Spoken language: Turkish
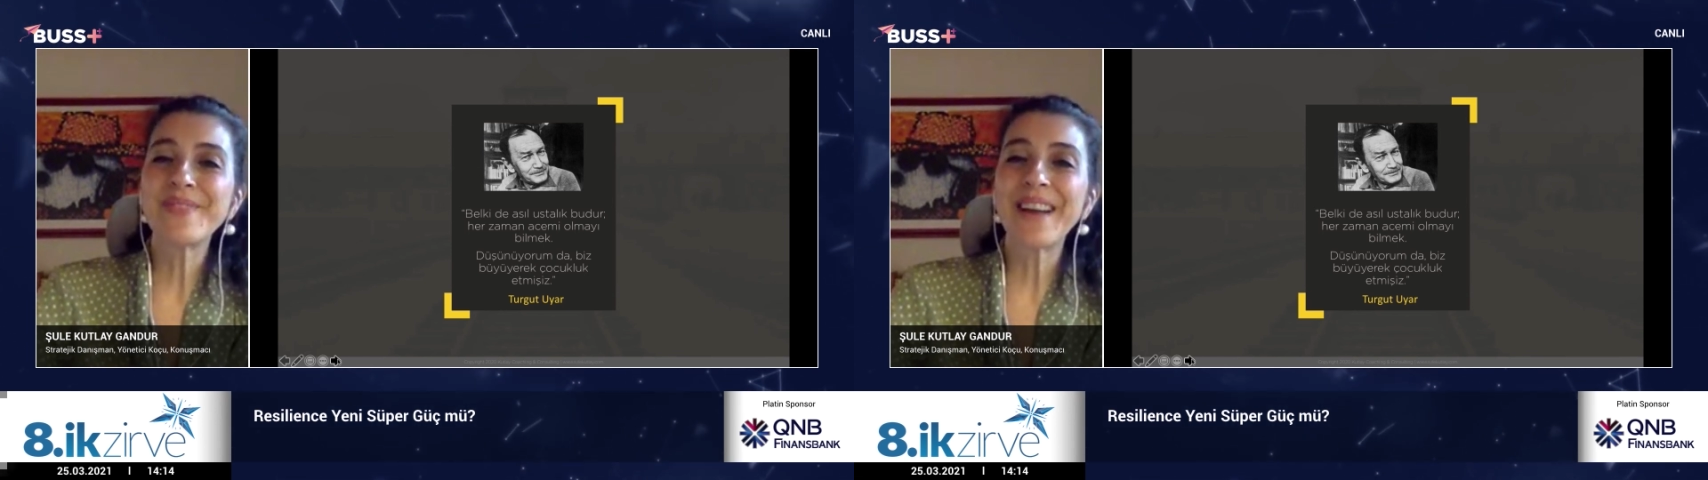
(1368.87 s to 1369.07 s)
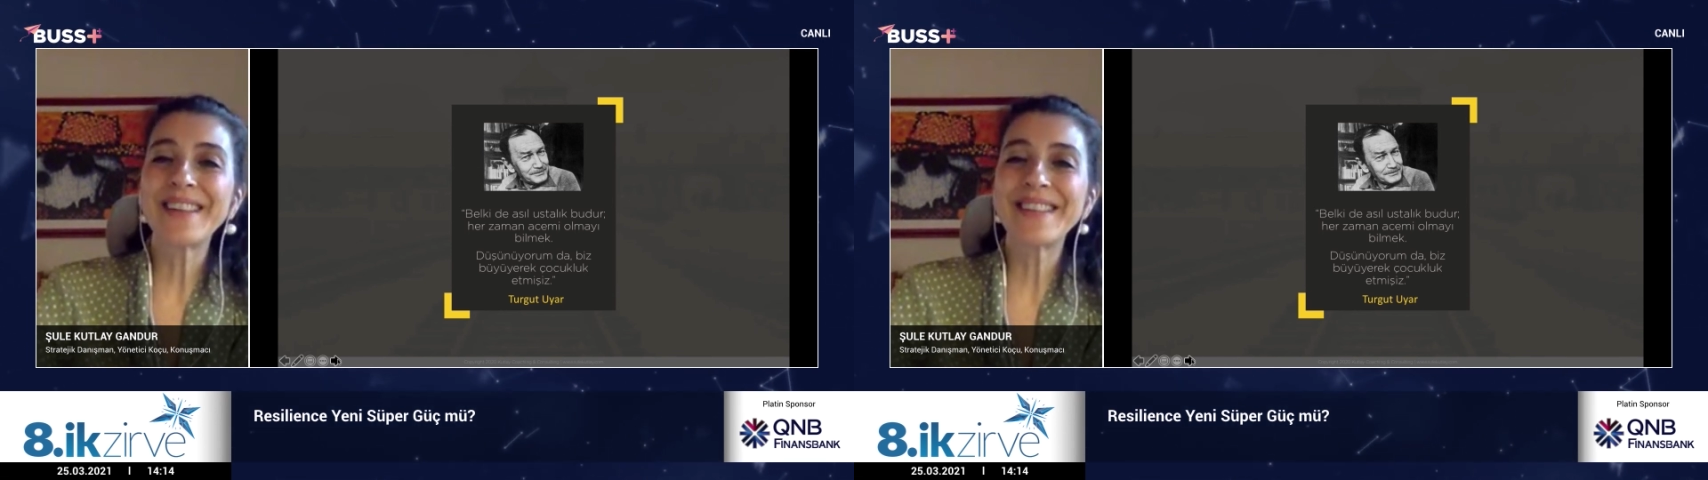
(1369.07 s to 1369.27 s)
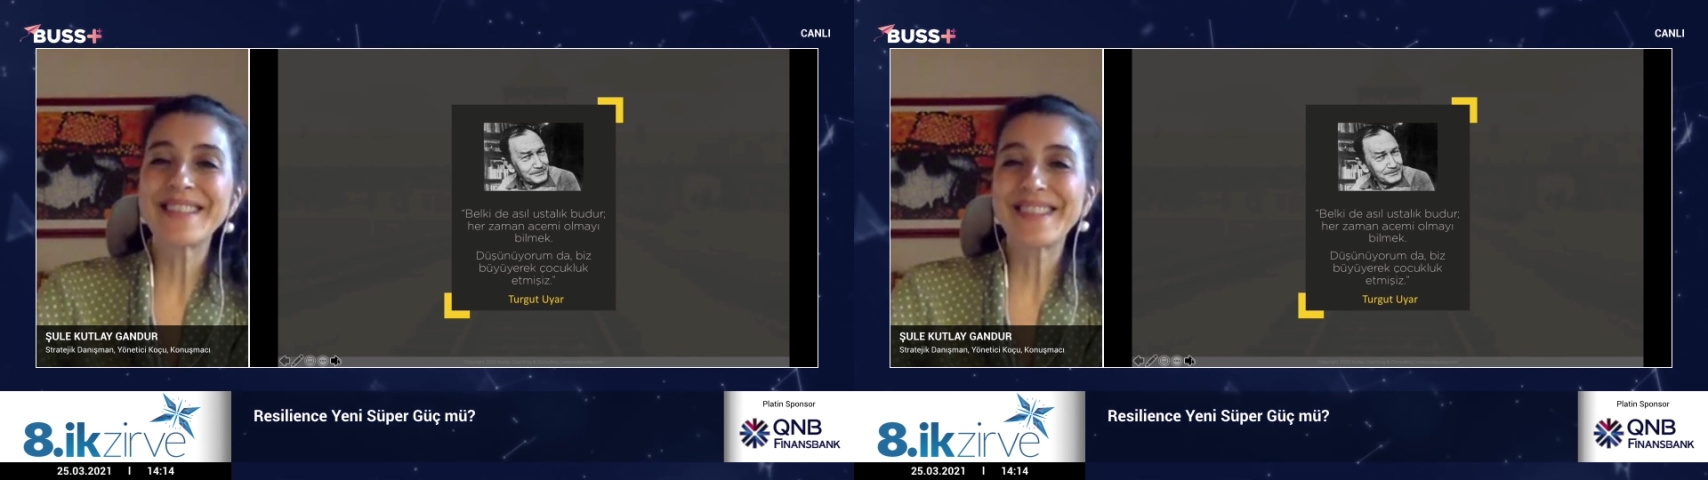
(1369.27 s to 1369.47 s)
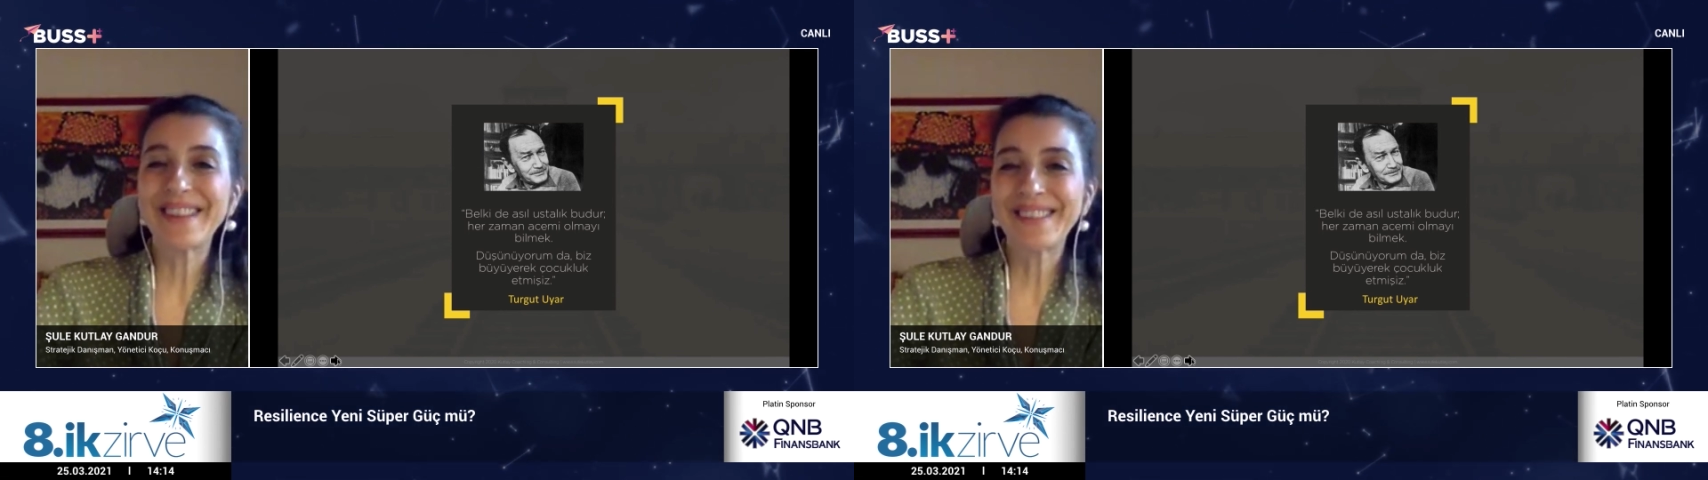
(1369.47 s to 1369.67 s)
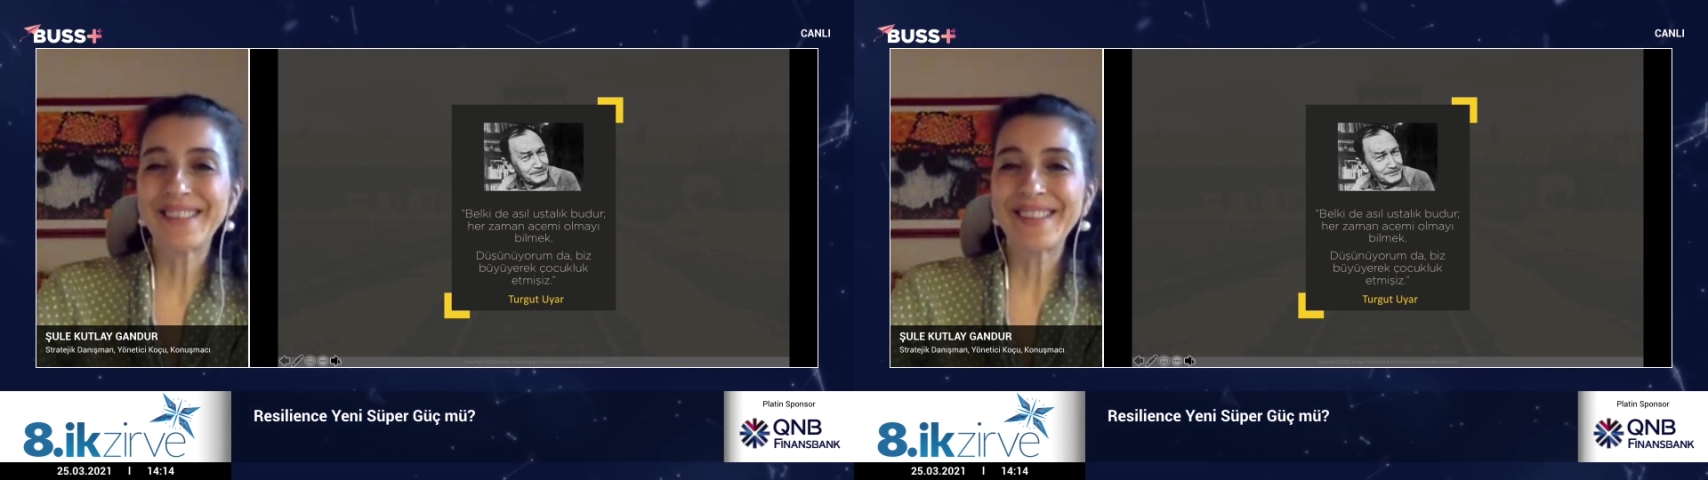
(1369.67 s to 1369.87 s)
nerede
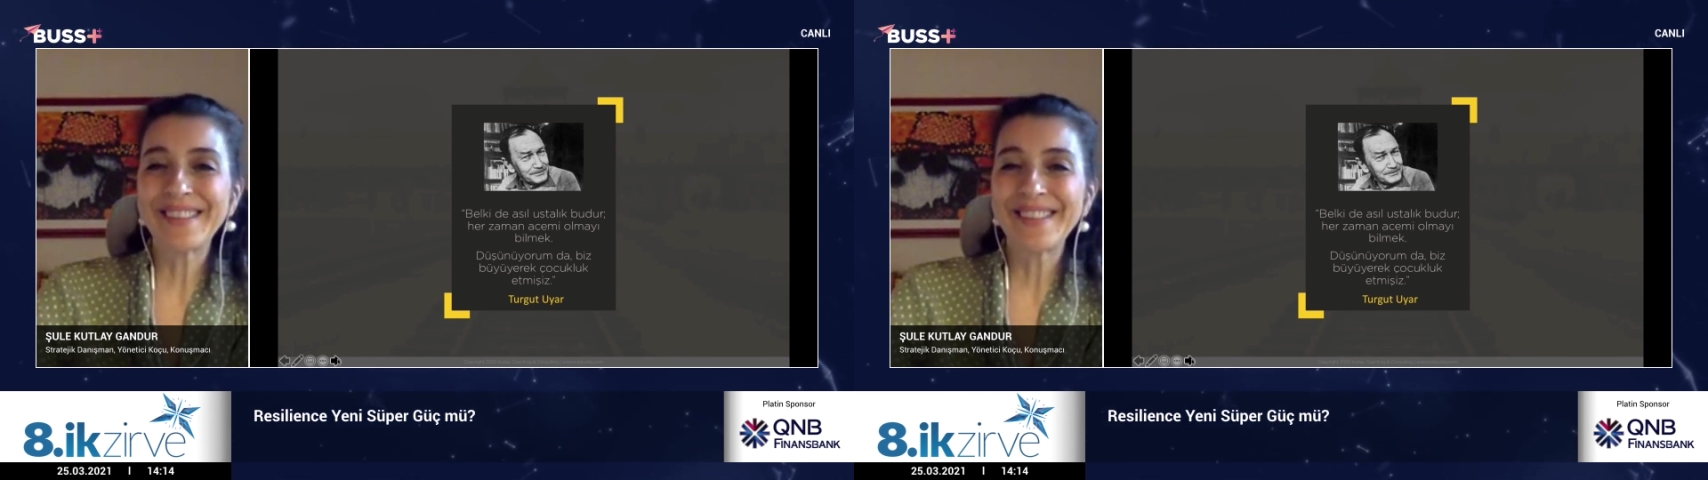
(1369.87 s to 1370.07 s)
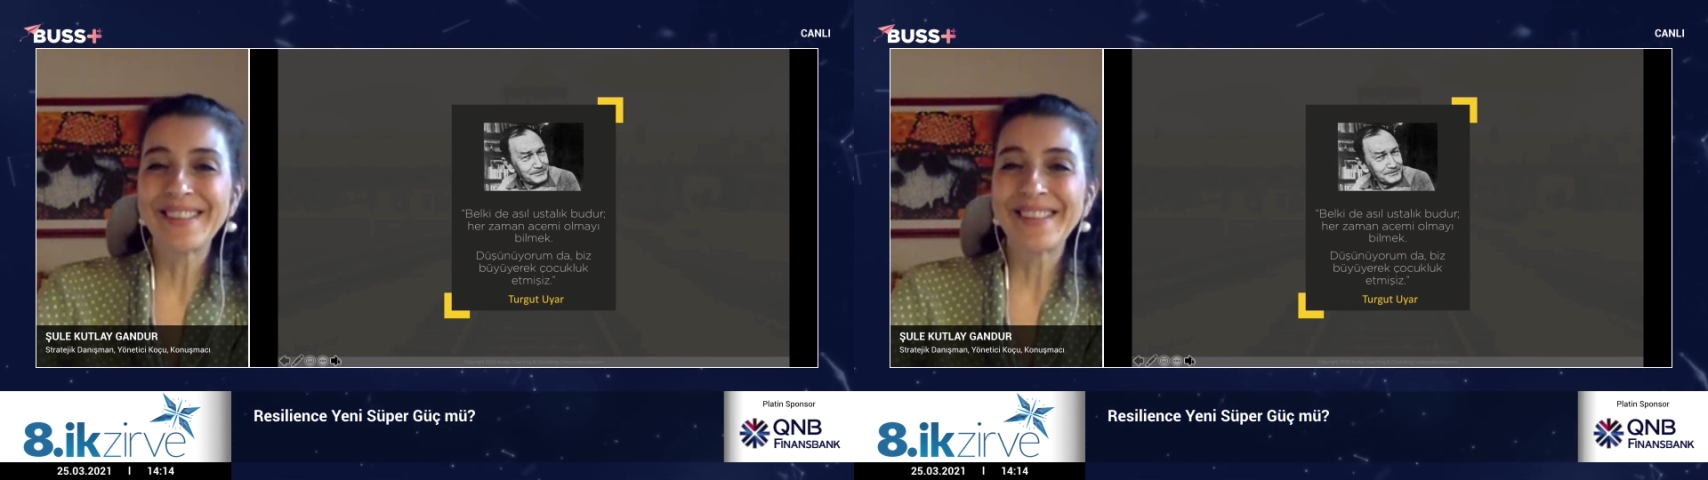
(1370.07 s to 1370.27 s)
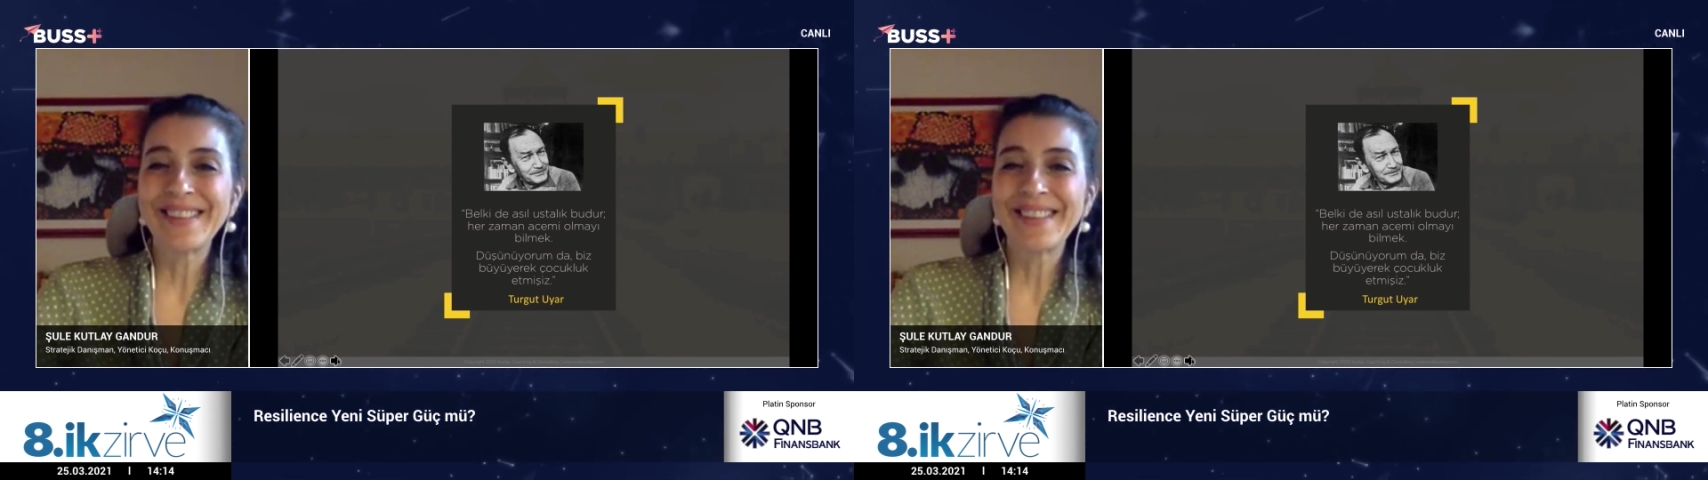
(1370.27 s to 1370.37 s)
saklı